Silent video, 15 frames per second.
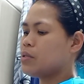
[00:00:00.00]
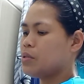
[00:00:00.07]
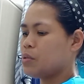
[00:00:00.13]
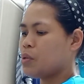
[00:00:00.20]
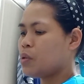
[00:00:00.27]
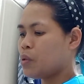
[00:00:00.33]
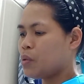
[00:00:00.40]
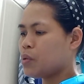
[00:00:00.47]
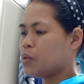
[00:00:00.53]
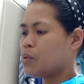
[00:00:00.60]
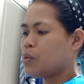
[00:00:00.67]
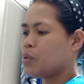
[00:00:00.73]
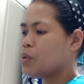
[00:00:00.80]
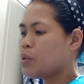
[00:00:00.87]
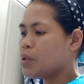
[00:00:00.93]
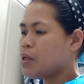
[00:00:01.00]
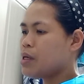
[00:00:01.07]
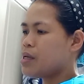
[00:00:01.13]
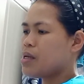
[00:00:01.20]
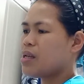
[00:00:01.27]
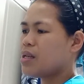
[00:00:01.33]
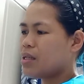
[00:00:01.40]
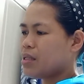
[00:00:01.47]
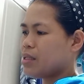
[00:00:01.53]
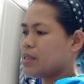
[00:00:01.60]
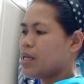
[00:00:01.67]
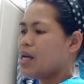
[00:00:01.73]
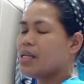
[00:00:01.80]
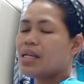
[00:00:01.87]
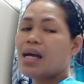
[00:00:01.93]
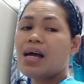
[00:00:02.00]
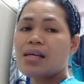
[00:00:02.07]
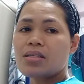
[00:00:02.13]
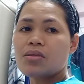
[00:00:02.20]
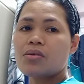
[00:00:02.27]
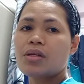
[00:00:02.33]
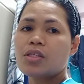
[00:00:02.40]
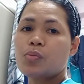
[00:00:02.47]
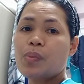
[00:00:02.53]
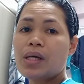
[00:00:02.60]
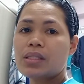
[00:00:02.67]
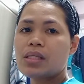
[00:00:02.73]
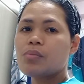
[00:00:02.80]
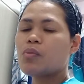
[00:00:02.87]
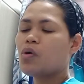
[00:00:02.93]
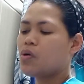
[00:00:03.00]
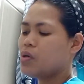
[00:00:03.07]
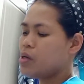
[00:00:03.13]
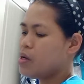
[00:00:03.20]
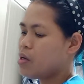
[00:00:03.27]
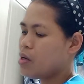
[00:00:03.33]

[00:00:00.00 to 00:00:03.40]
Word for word: So, sana as soon as possible,